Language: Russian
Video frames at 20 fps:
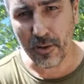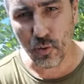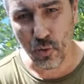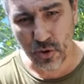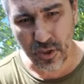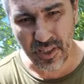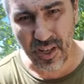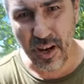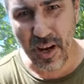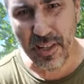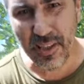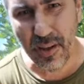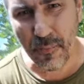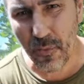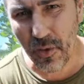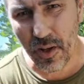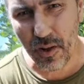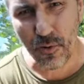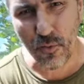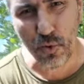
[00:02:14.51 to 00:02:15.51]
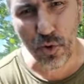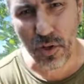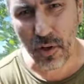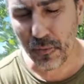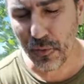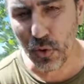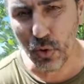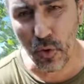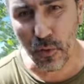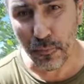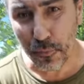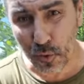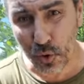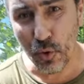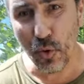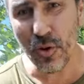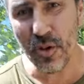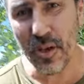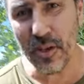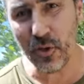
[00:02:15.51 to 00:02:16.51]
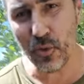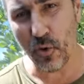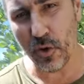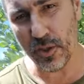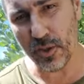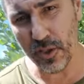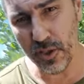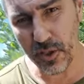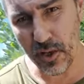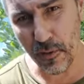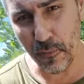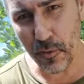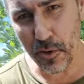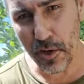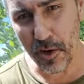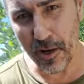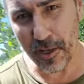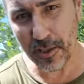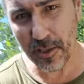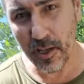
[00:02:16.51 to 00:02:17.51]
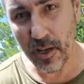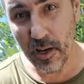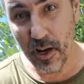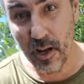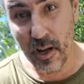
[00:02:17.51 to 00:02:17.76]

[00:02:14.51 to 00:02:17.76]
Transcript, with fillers: То есть атомное оружие, все, все есть у Российской Федерации.